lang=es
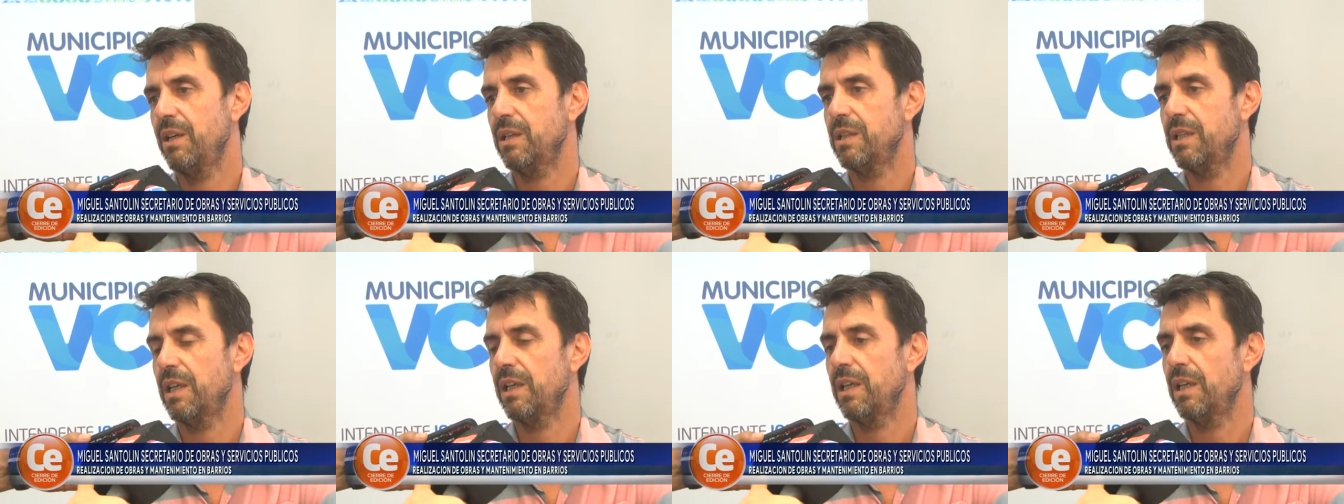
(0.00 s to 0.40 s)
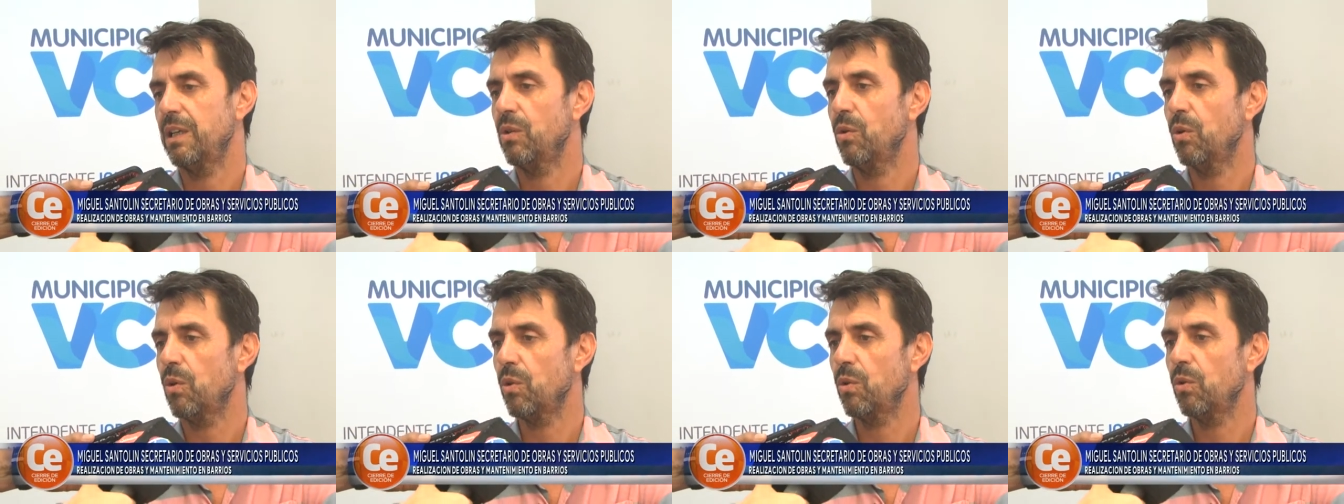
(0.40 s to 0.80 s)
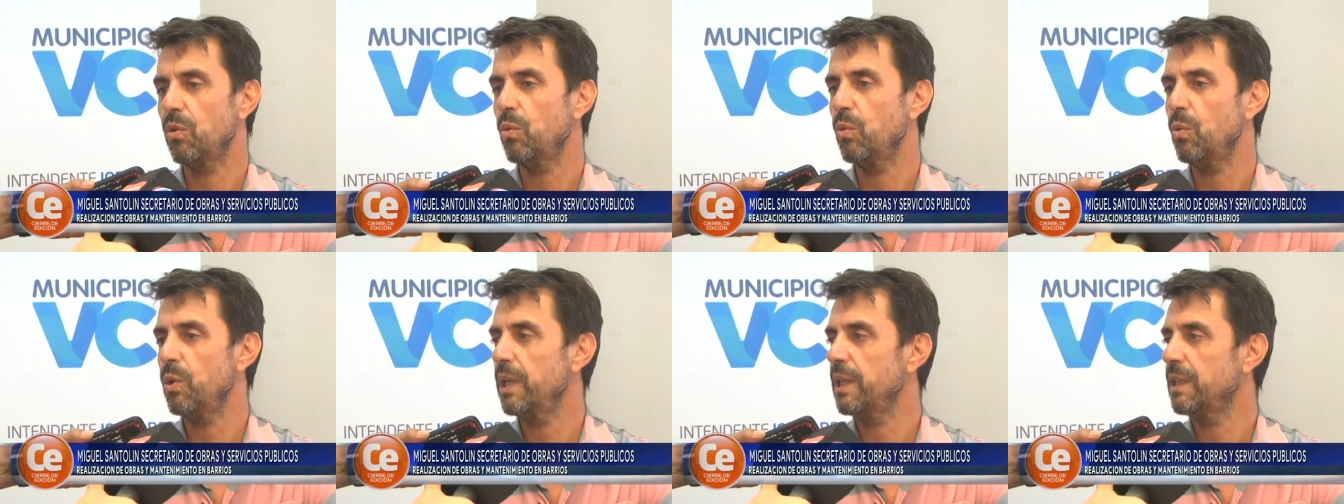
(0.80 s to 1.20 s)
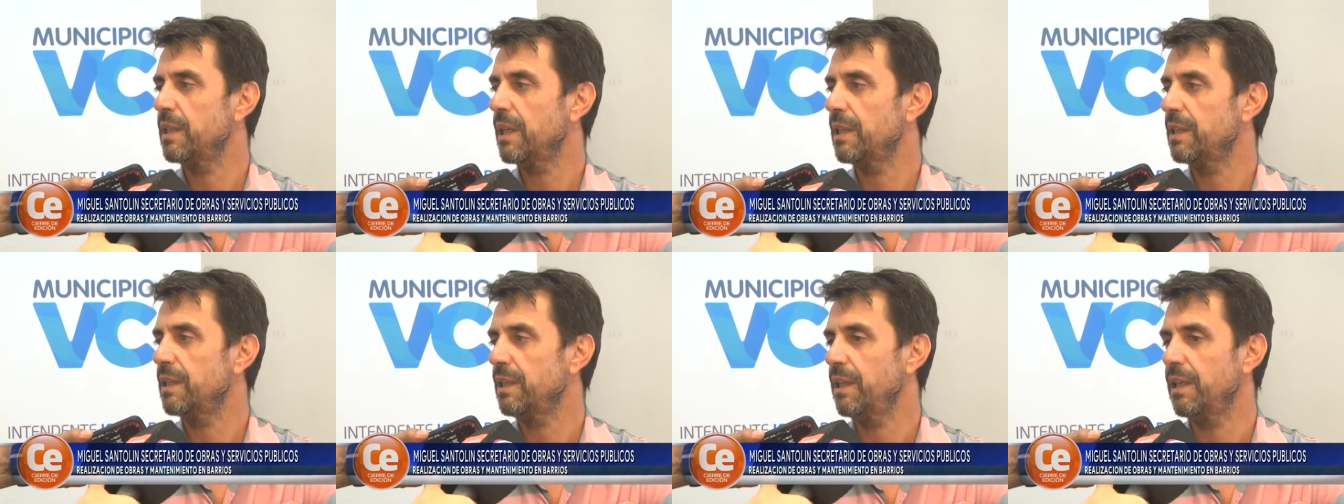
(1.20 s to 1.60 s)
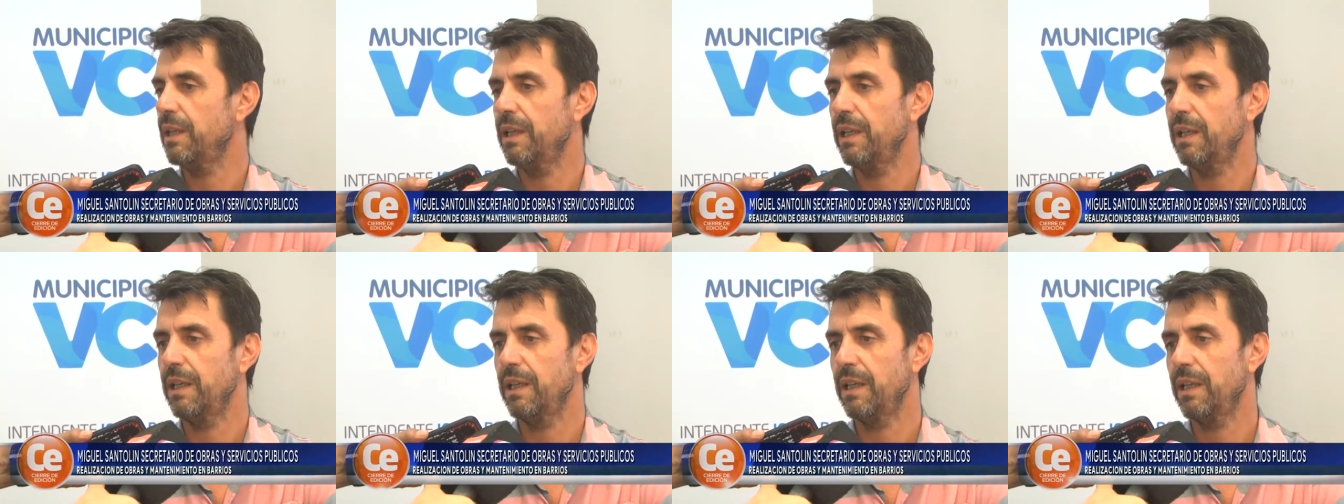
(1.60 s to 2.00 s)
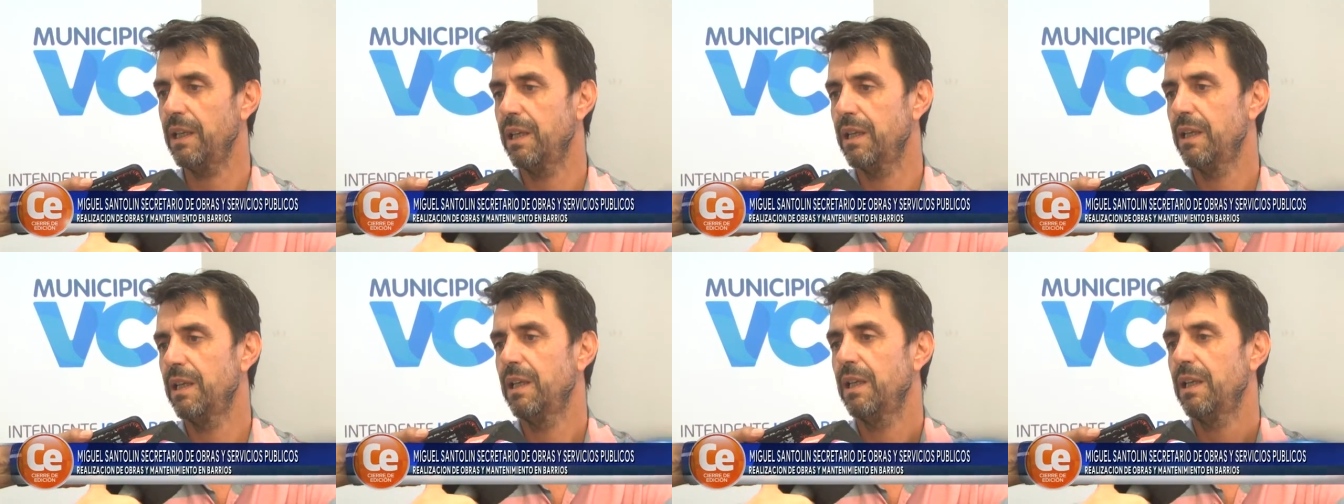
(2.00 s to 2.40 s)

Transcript: hasta que el cordón cuneta tiene